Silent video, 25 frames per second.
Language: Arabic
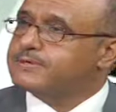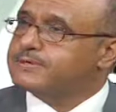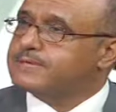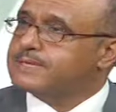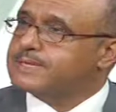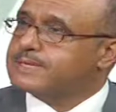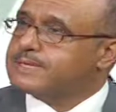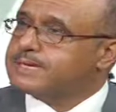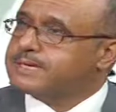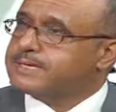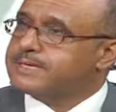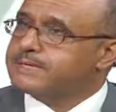
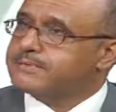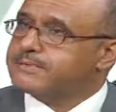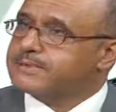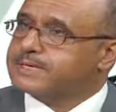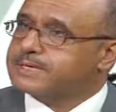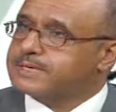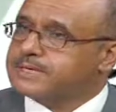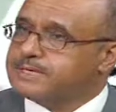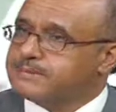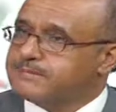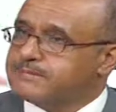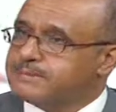الغانم
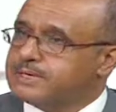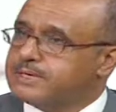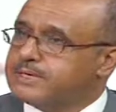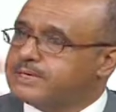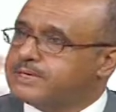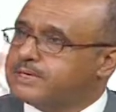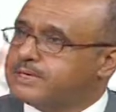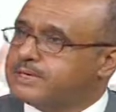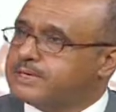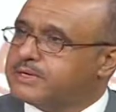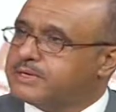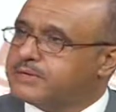كلمه
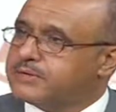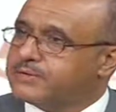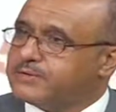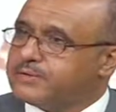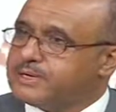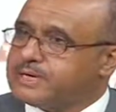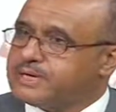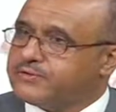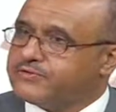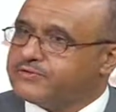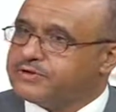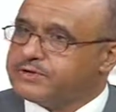آه،
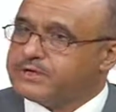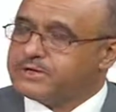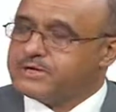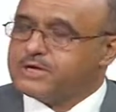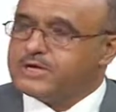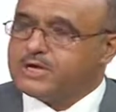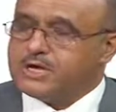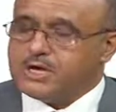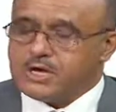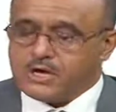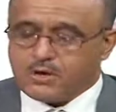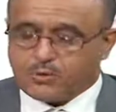ضافيه
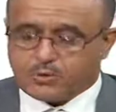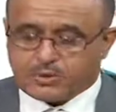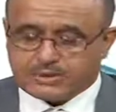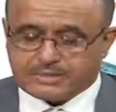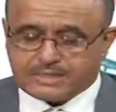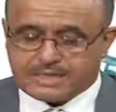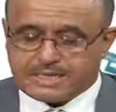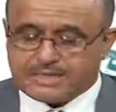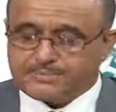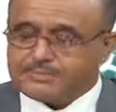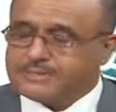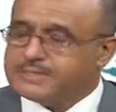
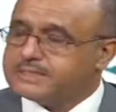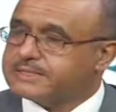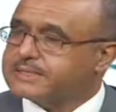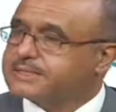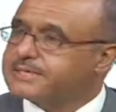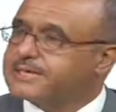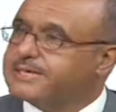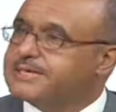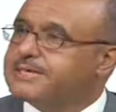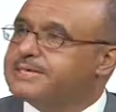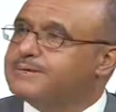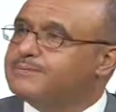وشامله
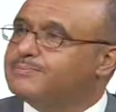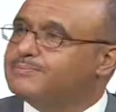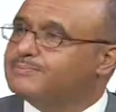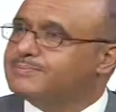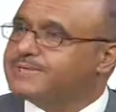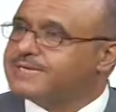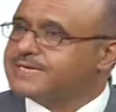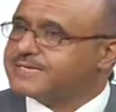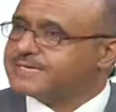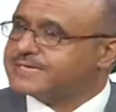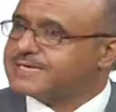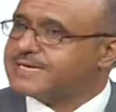تكلم
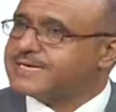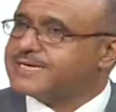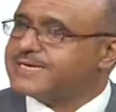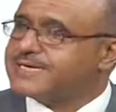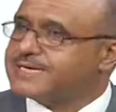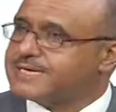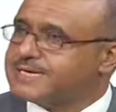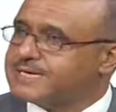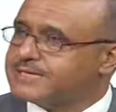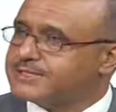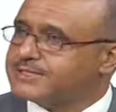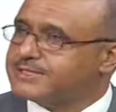بلسان
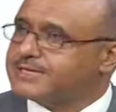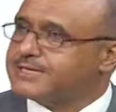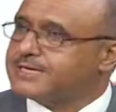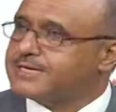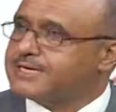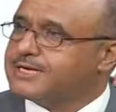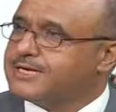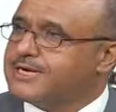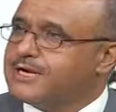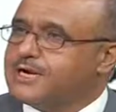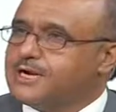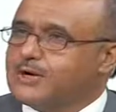
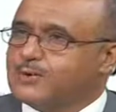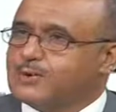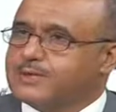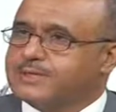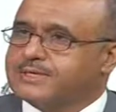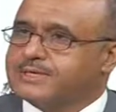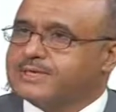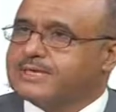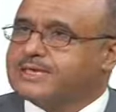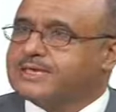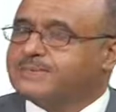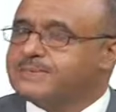اسيا
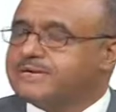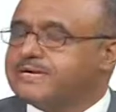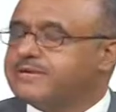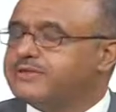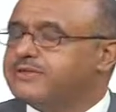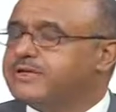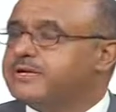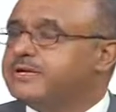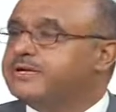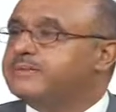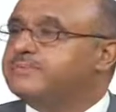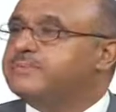وتكلم
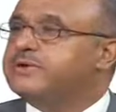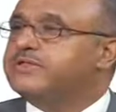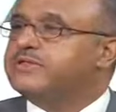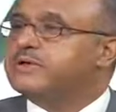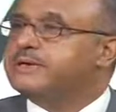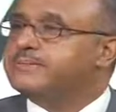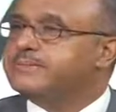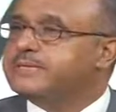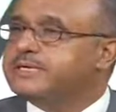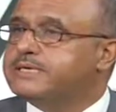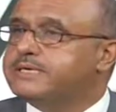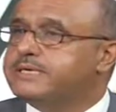ايضا
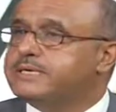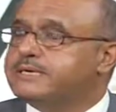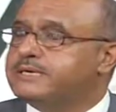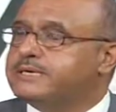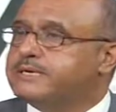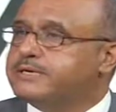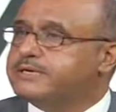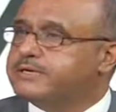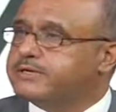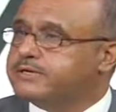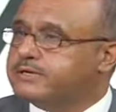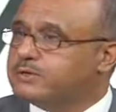بضمير
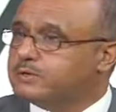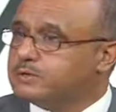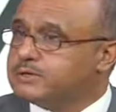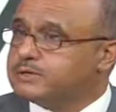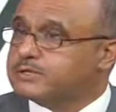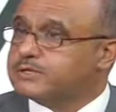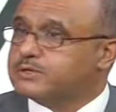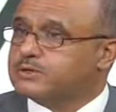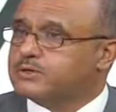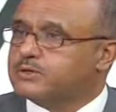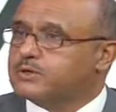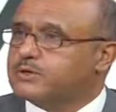دوله
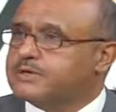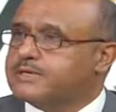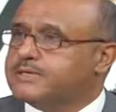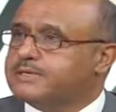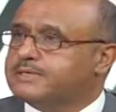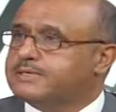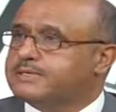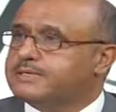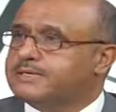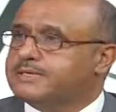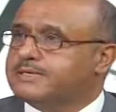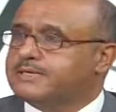
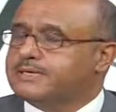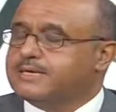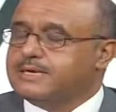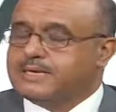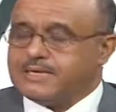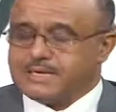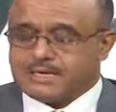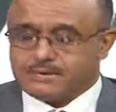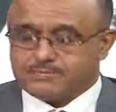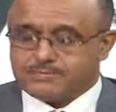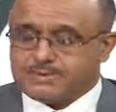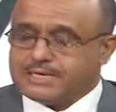الكويت آه،
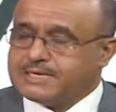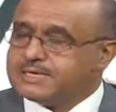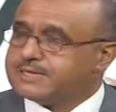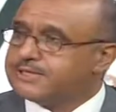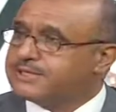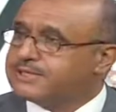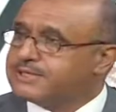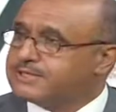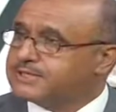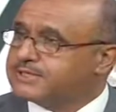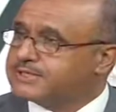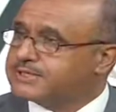بلد
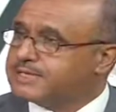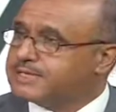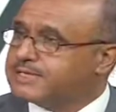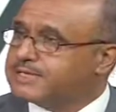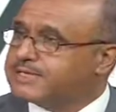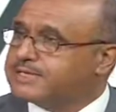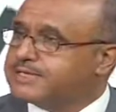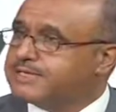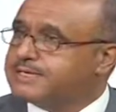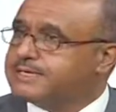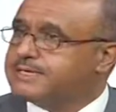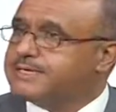
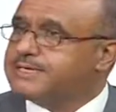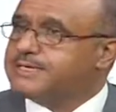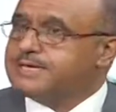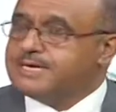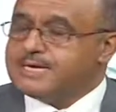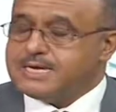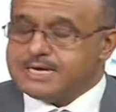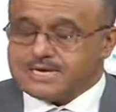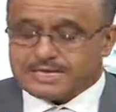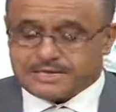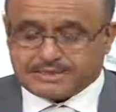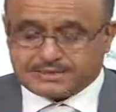الانسانيه
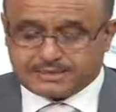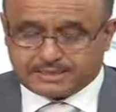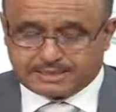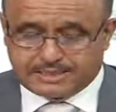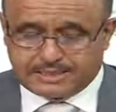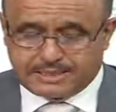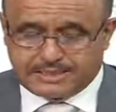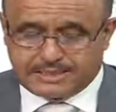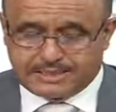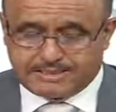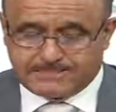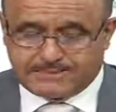
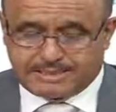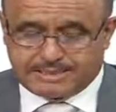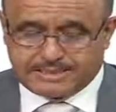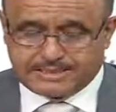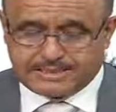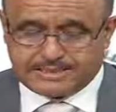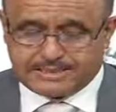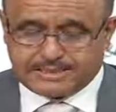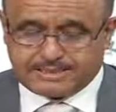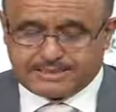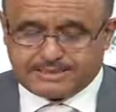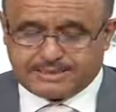تكلم عن